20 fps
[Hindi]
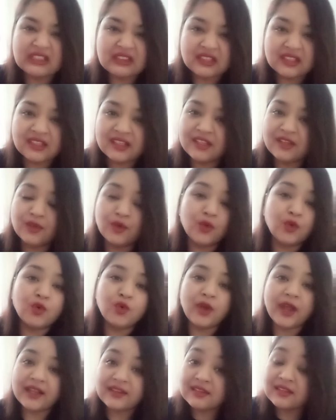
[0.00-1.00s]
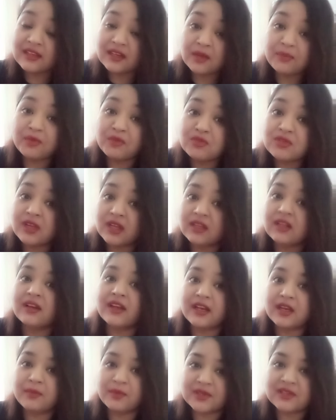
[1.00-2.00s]
गंदगी हो ऐसी जगह पे वो ज़्यादा
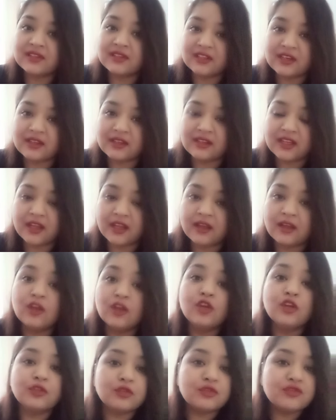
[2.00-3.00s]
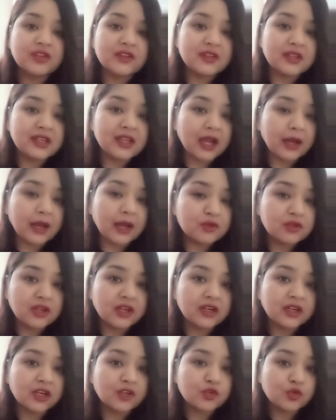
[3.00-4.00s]
रहना पसंद करती है तो जैसे ही आप उस
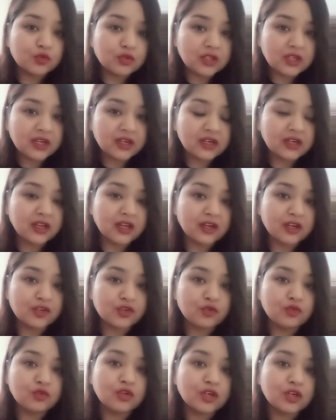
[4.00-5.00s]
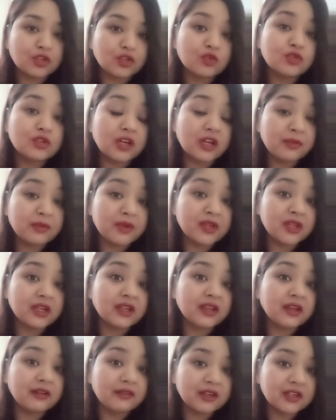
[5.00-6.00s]
घर का शुद्धिकरण करना शुरू करते हो उस घर में
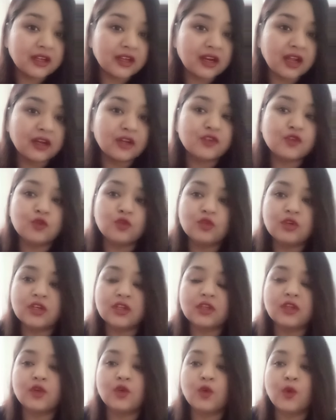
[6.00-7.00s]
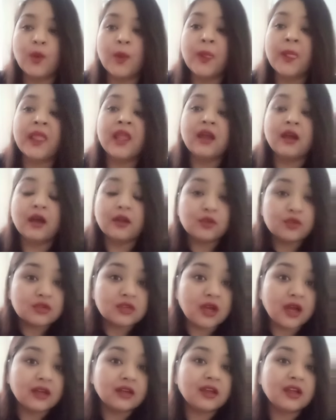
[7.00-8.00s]
यज्ञ हवन कराना शुरू करते हो
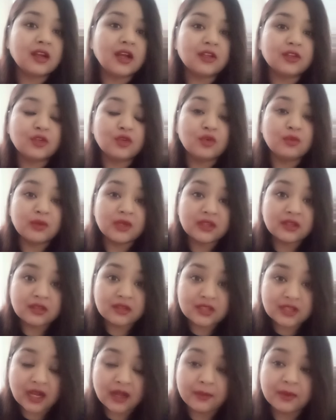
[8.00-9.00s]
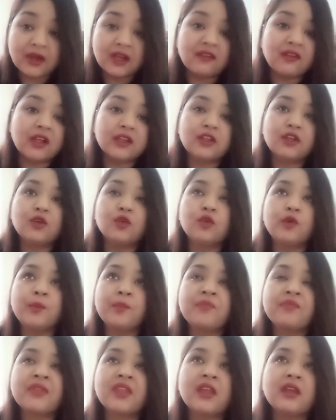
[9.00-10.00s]
अनुष्ठान कराते हो मंत्र जाप करवाते हो
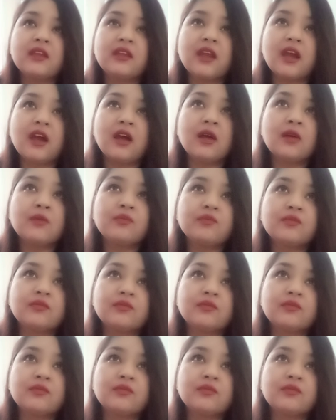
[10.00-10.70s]
या